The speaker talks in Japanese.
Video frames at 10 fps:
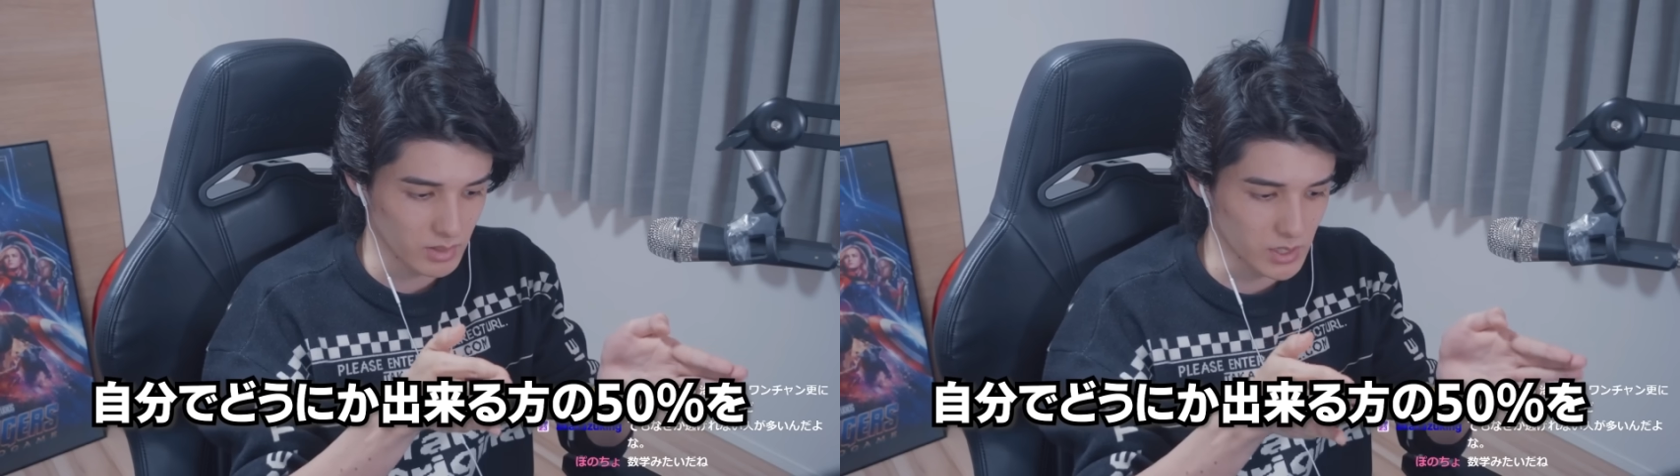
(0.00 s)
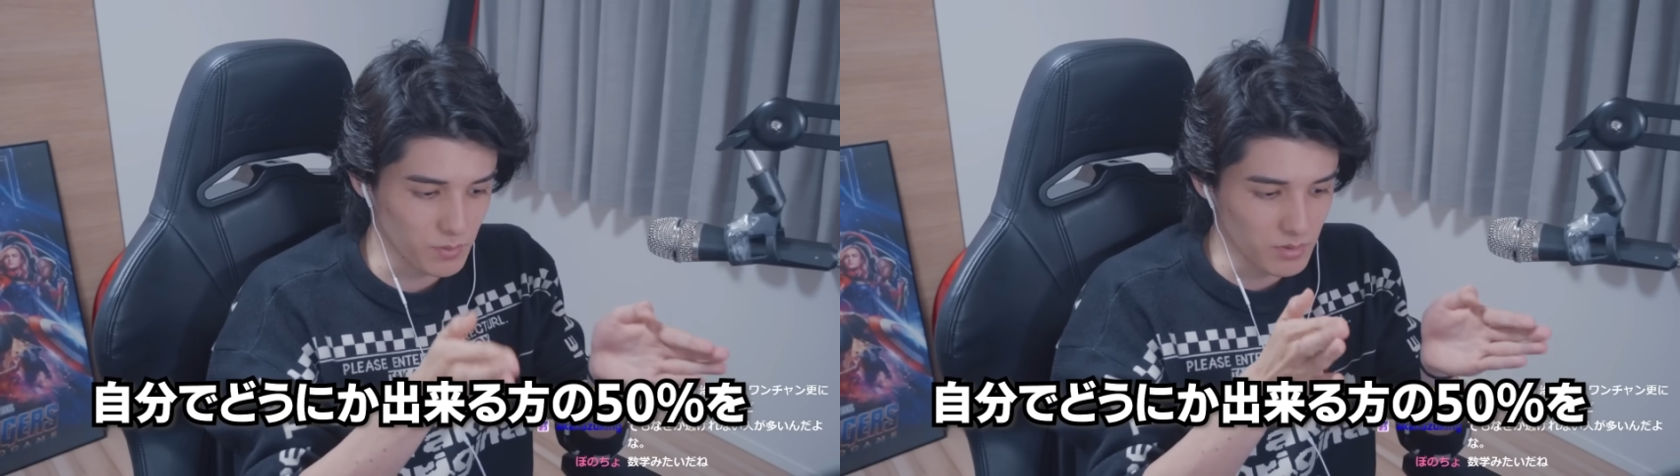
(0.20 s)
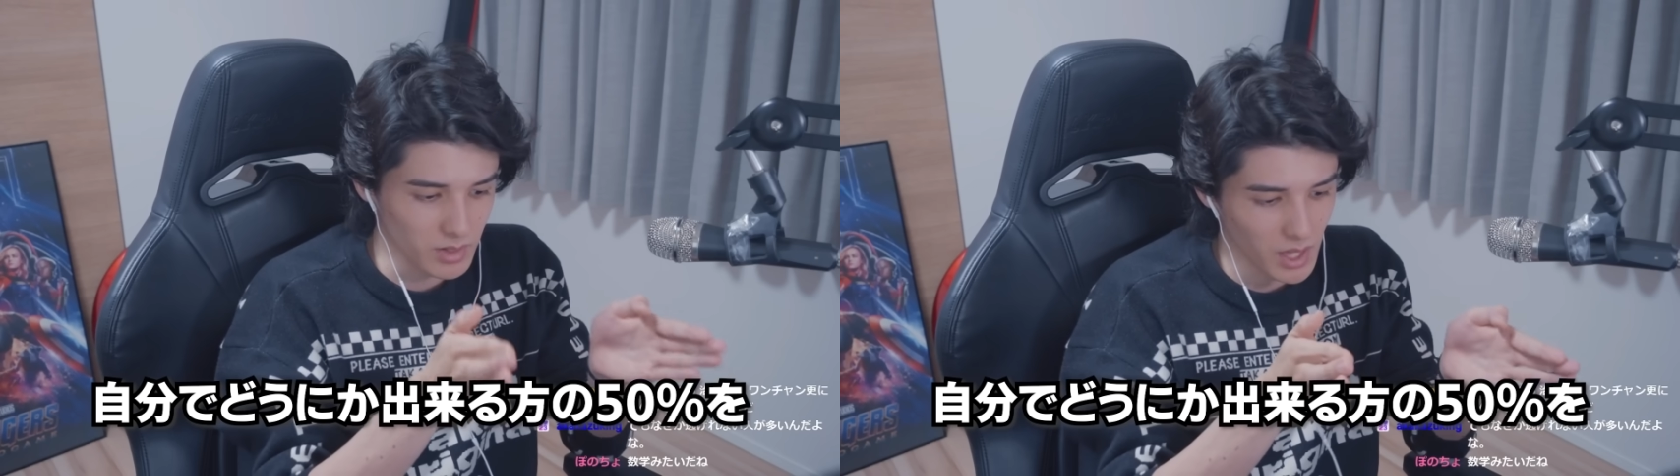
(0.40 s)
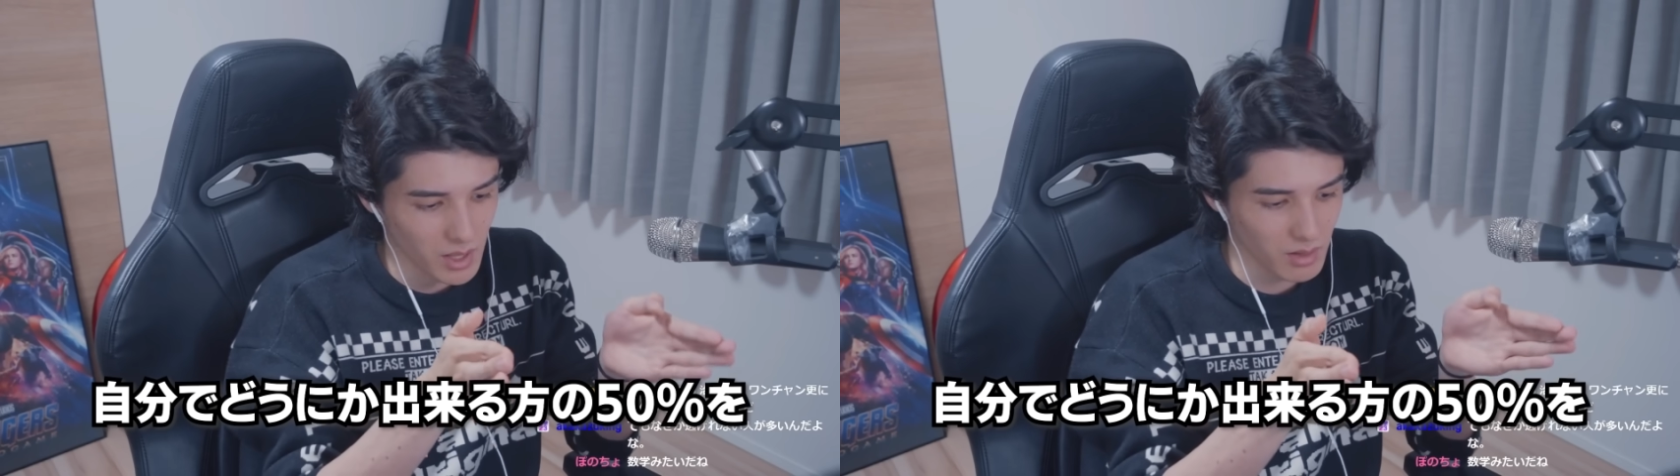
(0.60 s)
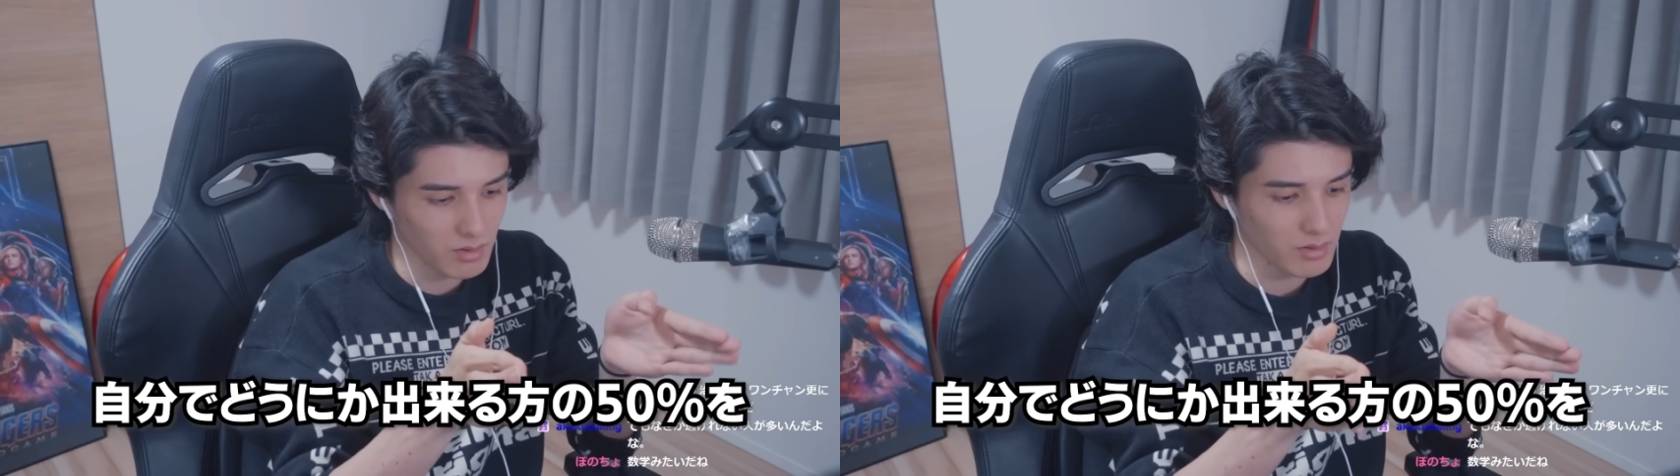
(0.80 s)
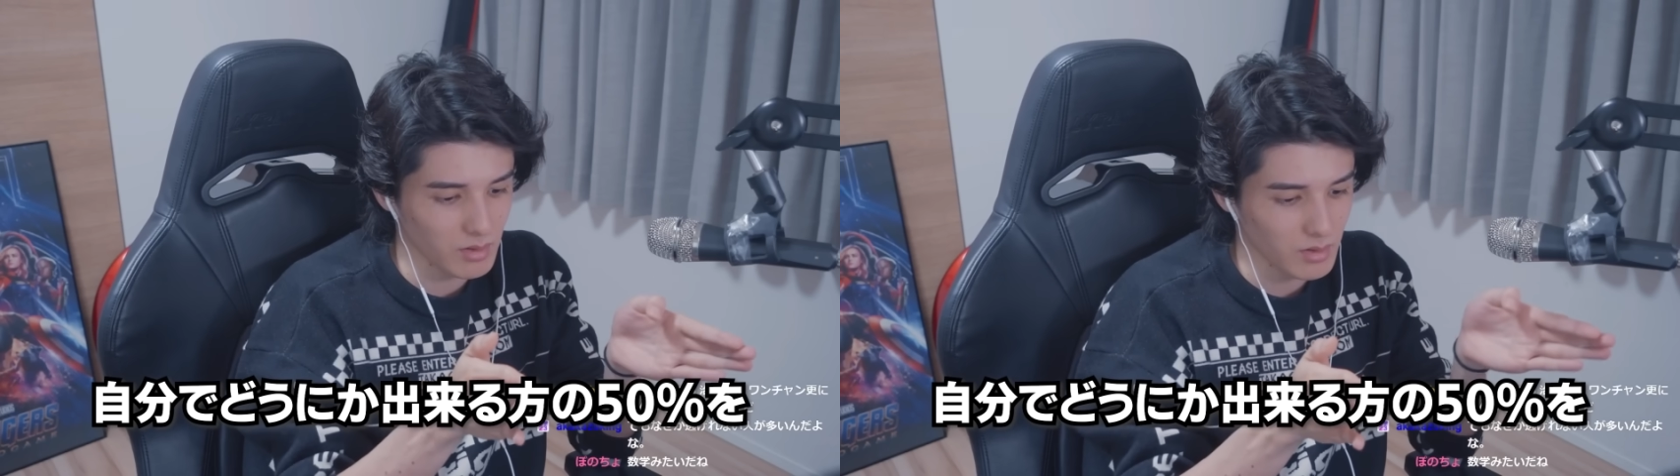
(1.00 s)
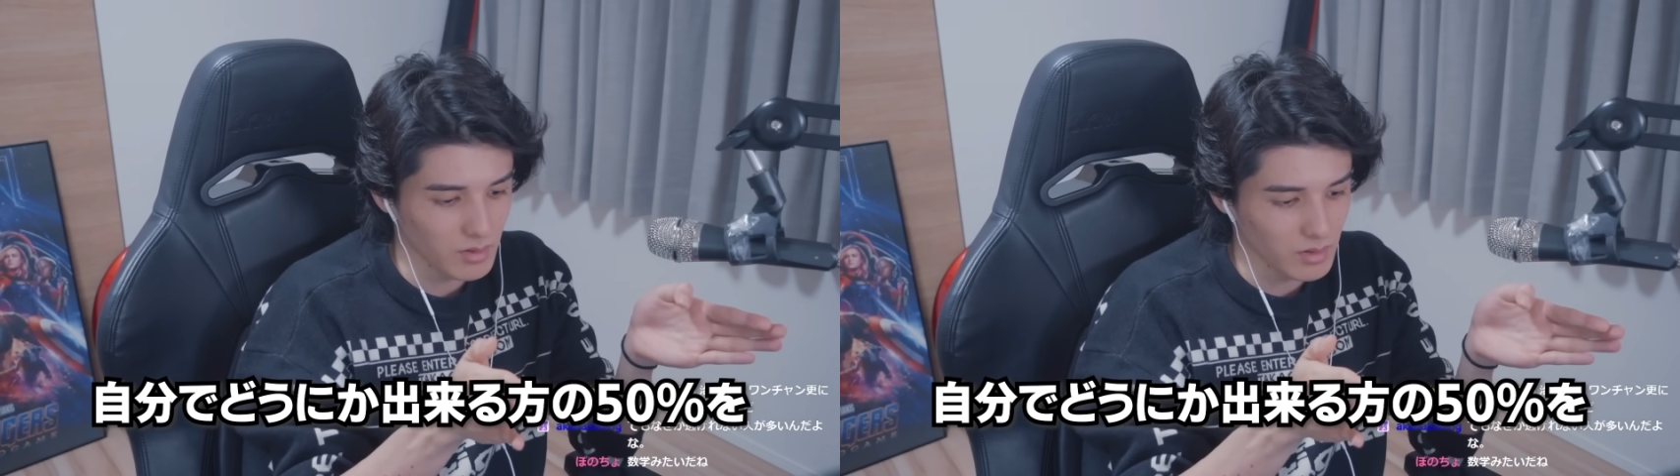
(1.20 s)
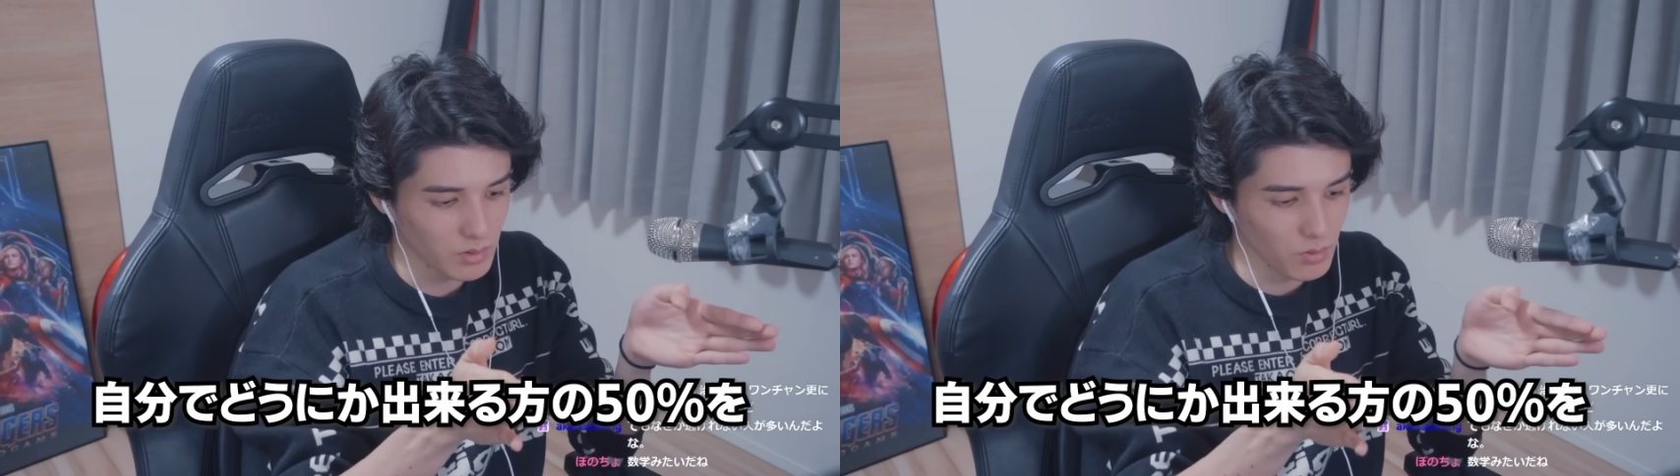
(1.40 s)
自分で
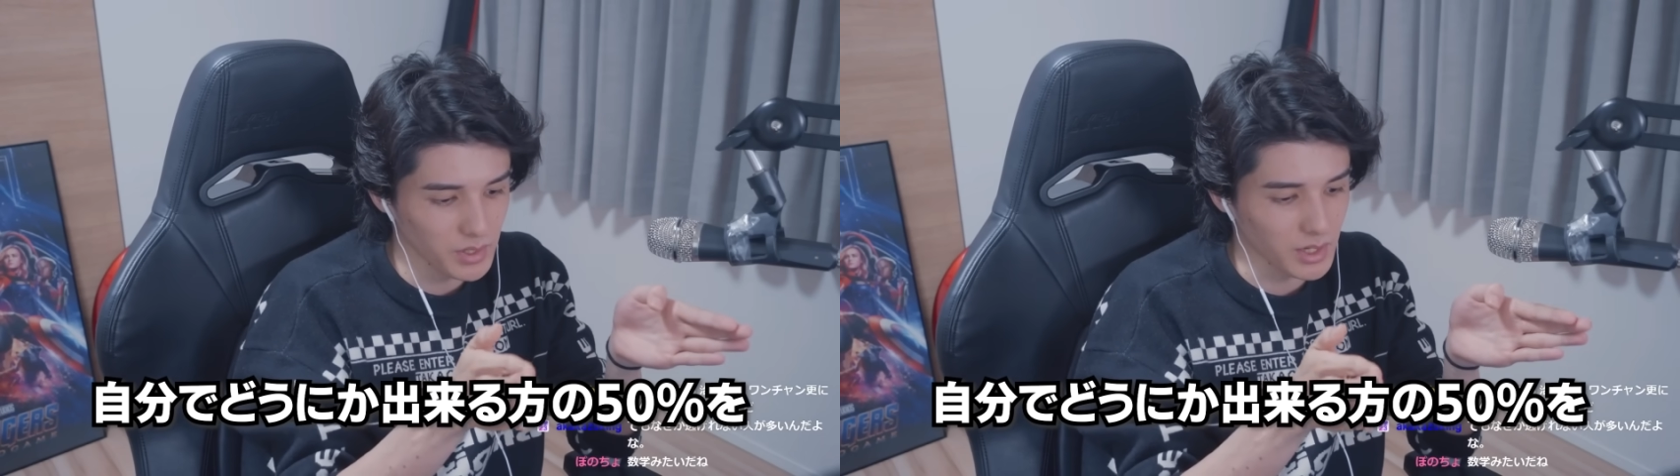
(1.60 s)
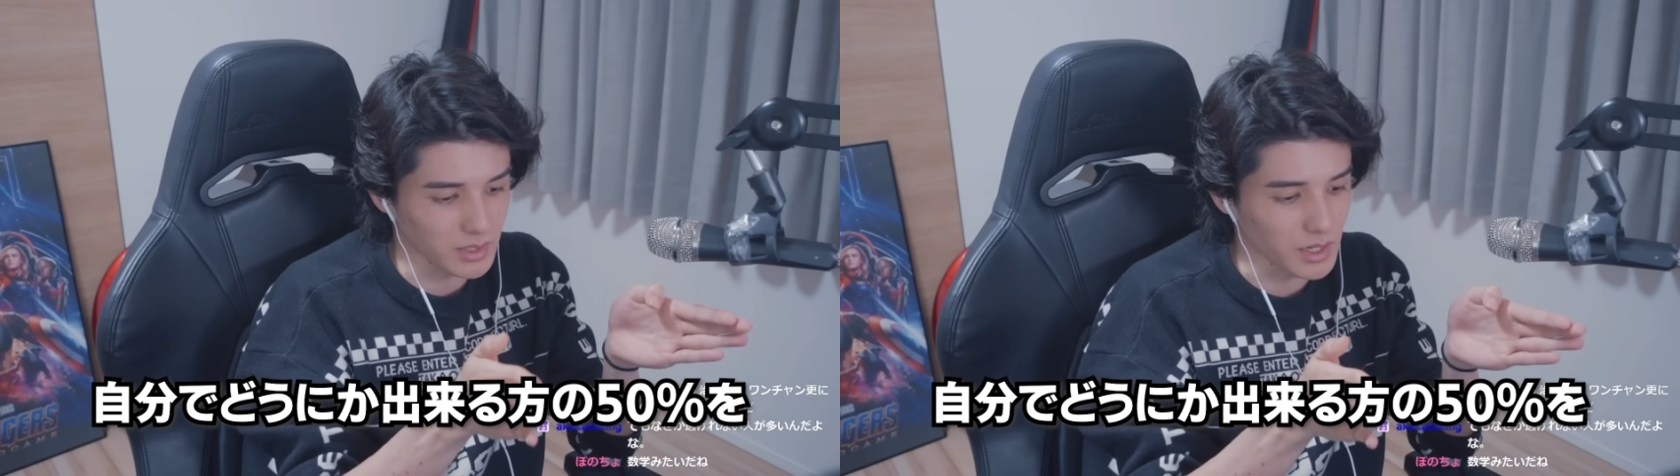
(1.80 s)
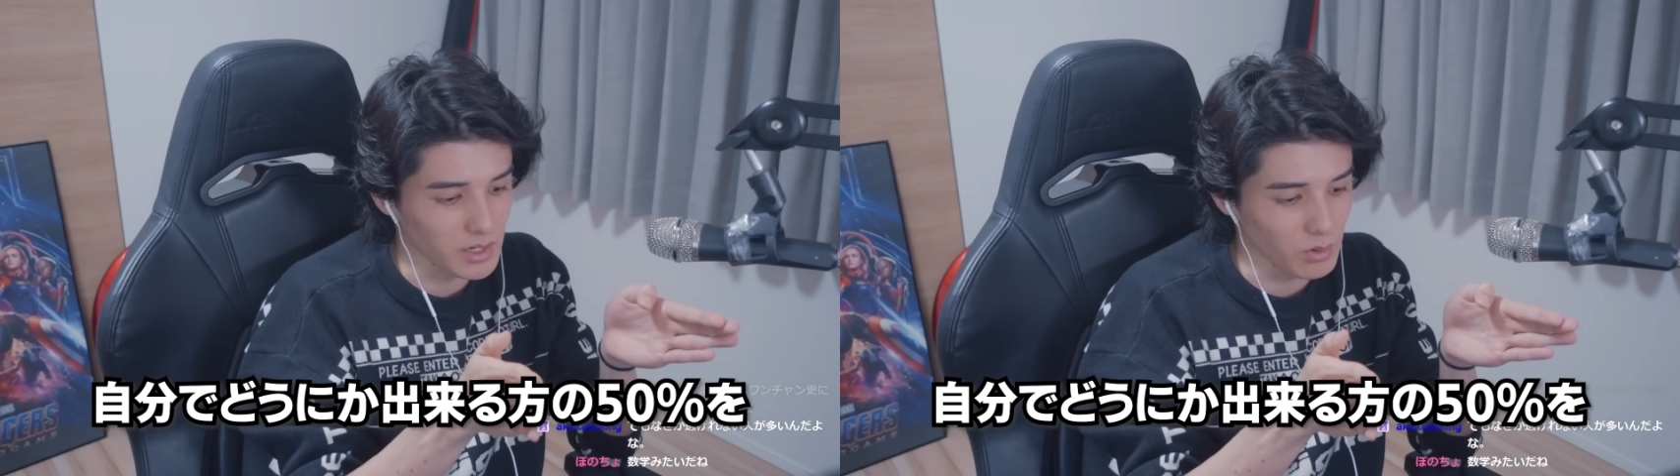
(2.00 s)
どうにかでき